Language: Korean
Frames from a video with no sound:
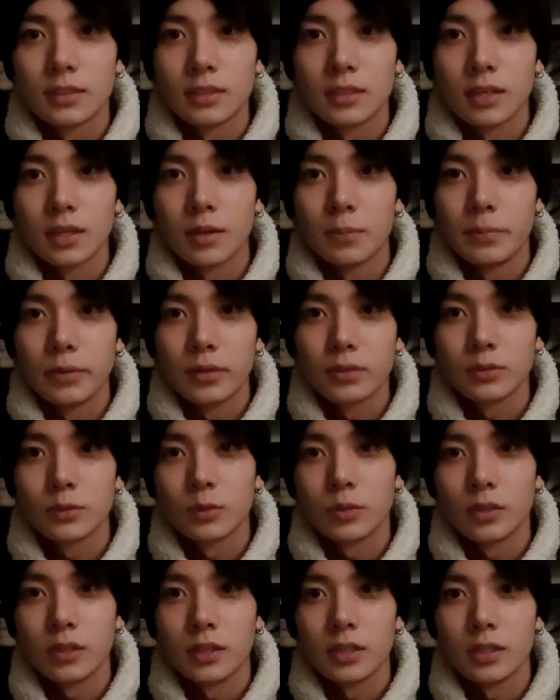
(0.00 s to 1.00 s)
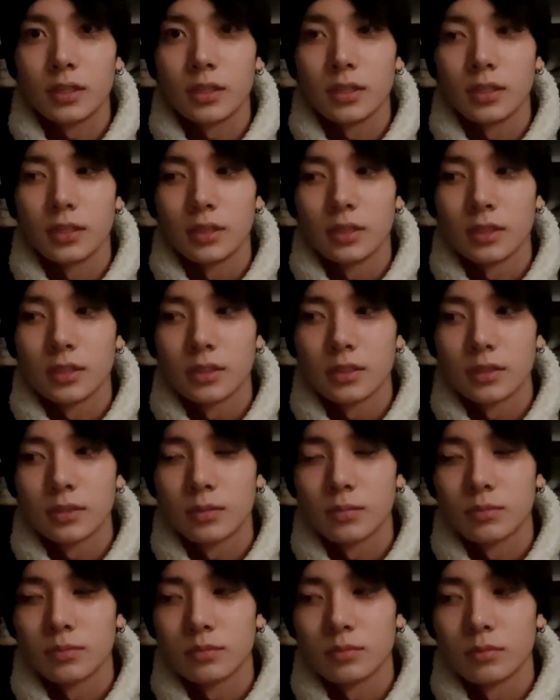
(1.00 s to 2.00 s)
내가 평소에
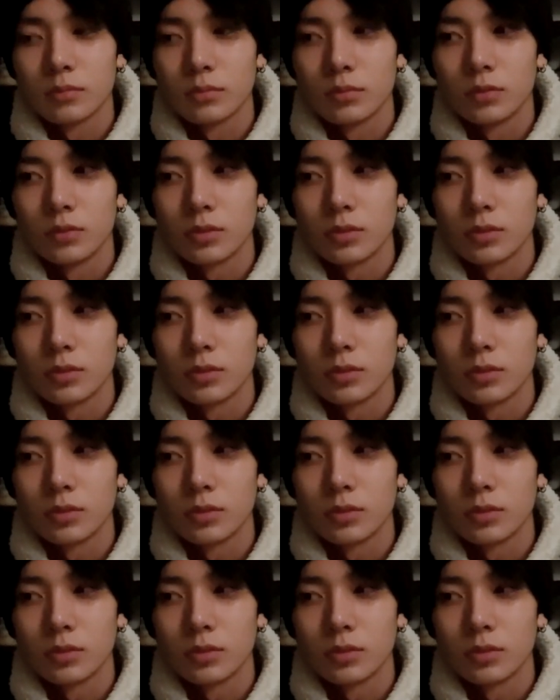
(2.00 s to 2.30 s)
못